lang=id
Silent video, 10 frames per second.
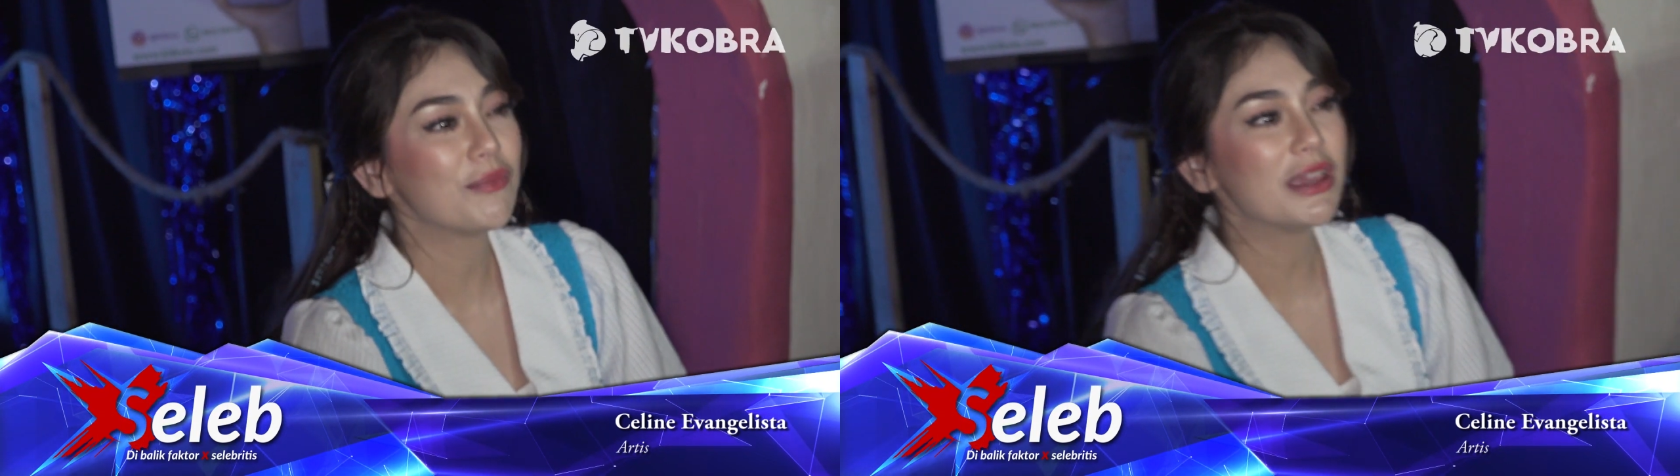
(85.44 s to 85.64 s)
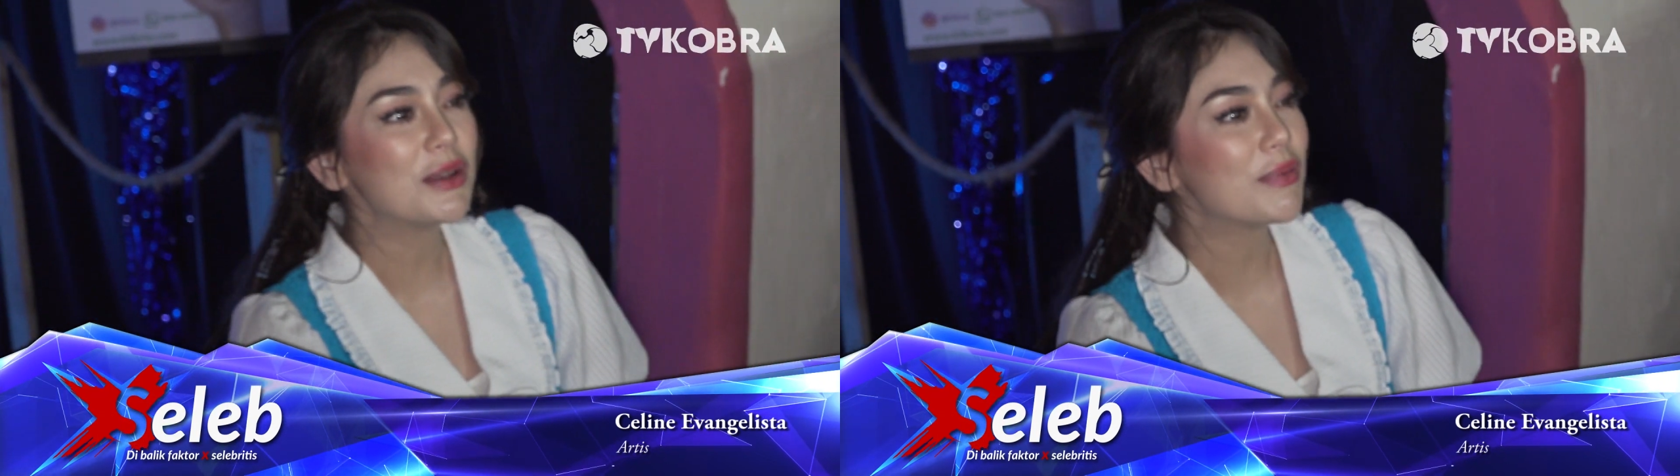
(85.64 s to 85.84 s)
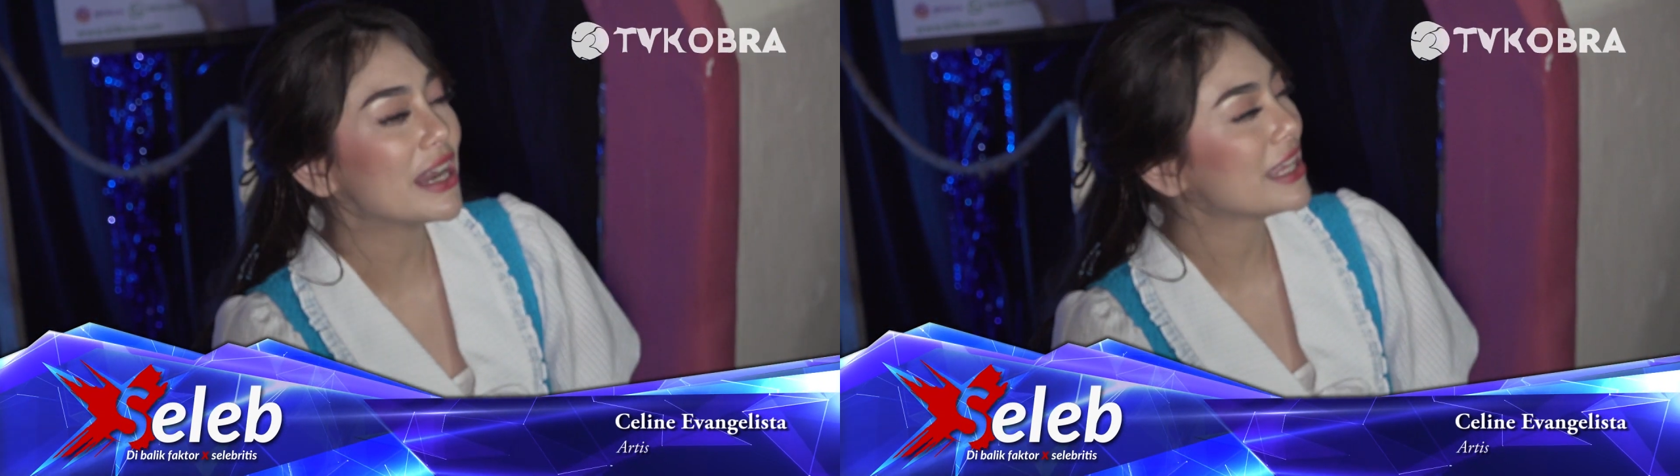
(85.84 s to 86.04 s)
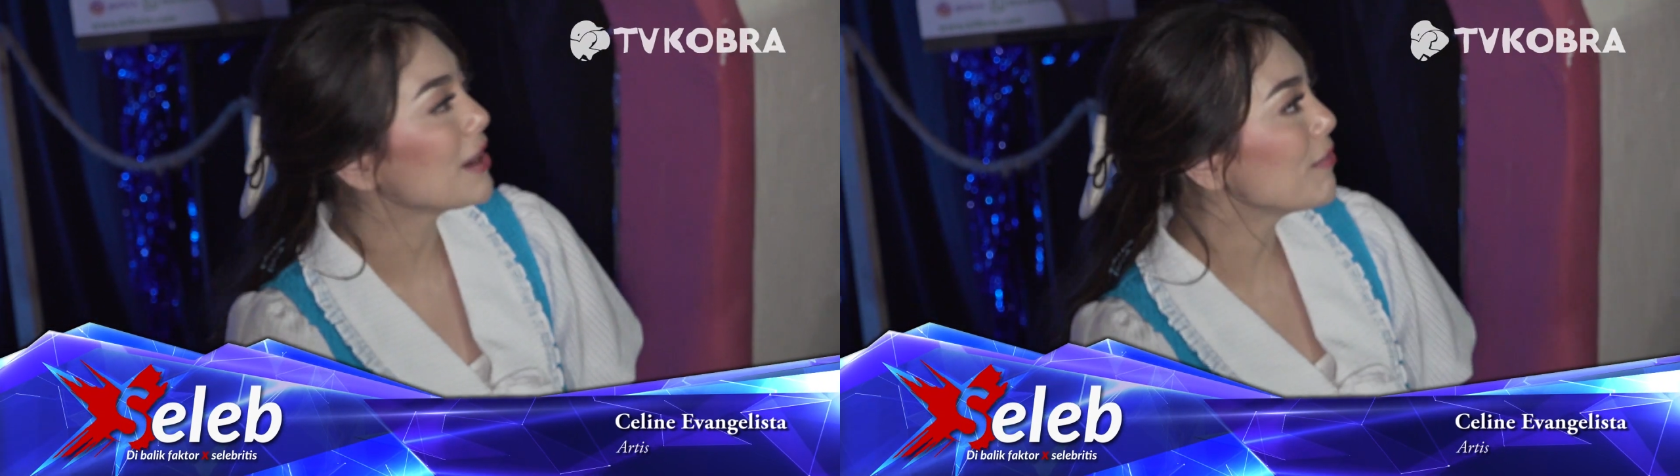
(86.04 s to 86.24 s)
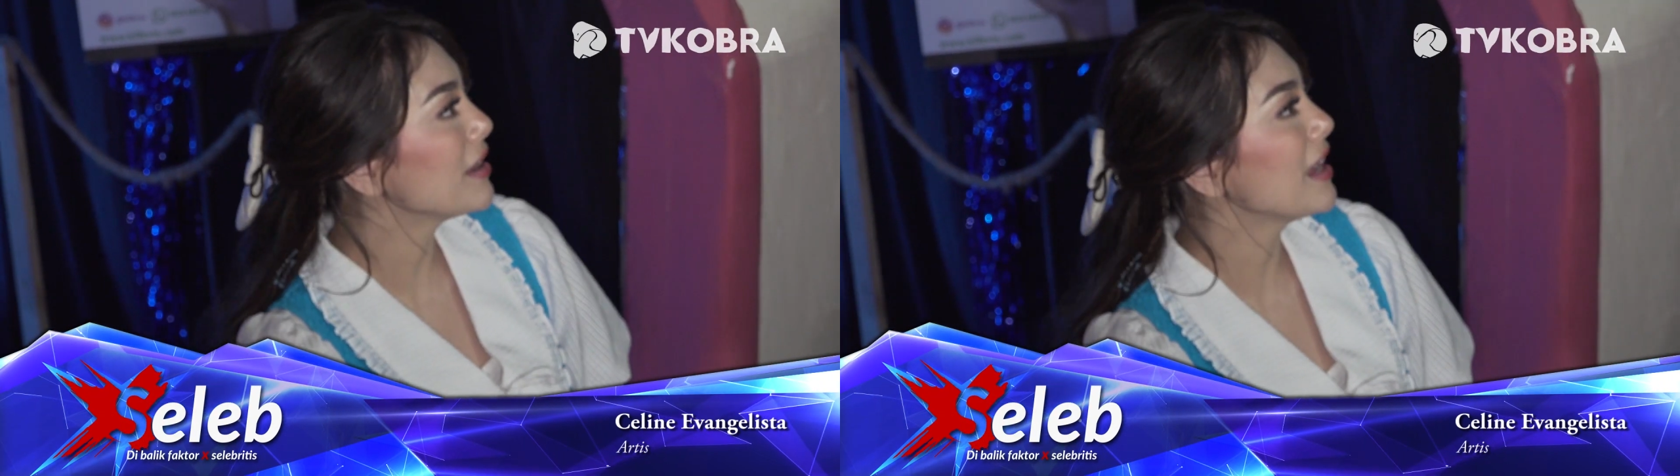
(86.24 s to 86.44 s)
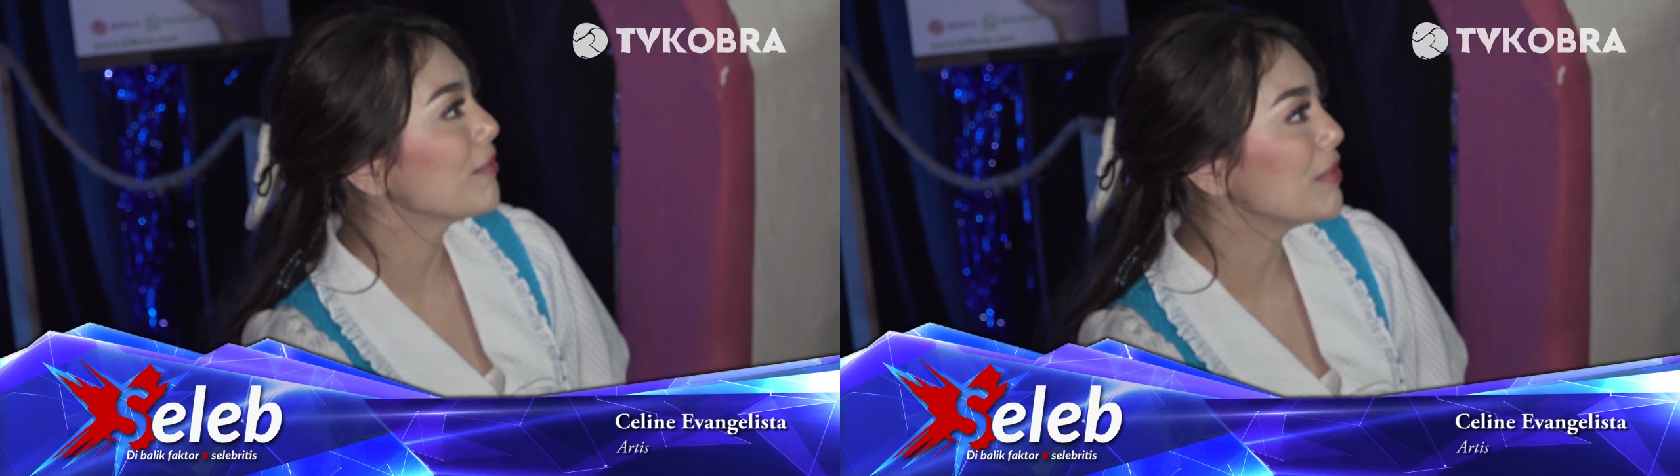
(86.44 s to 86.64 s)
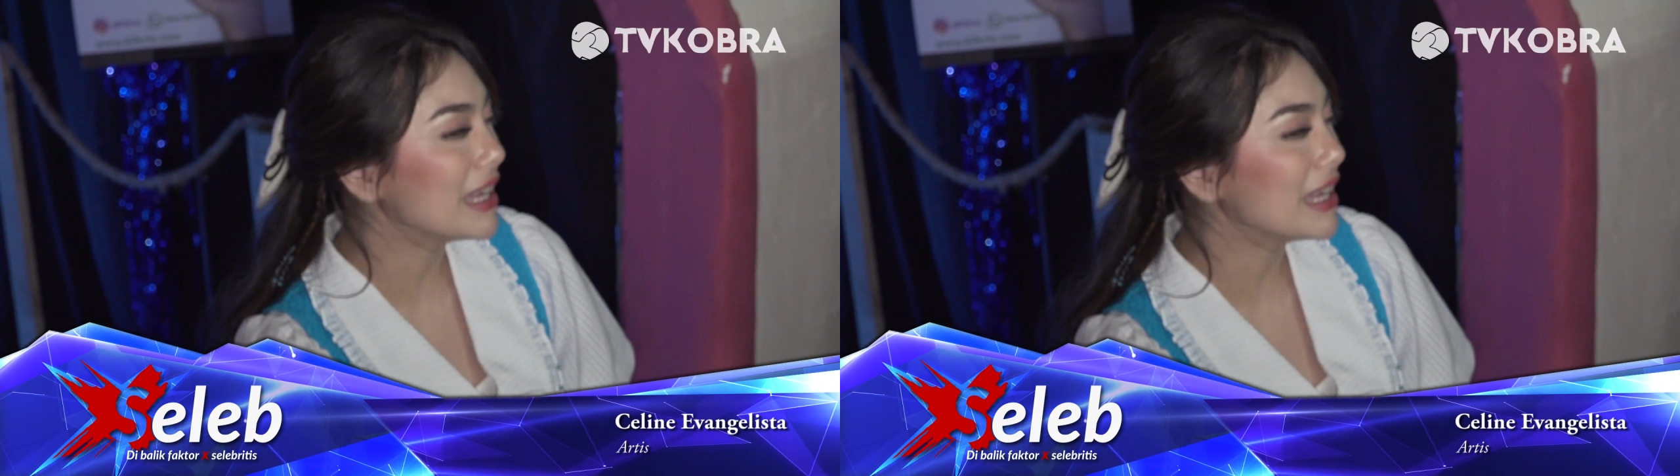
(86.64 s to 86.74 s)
yang bikin paling nyaman, yang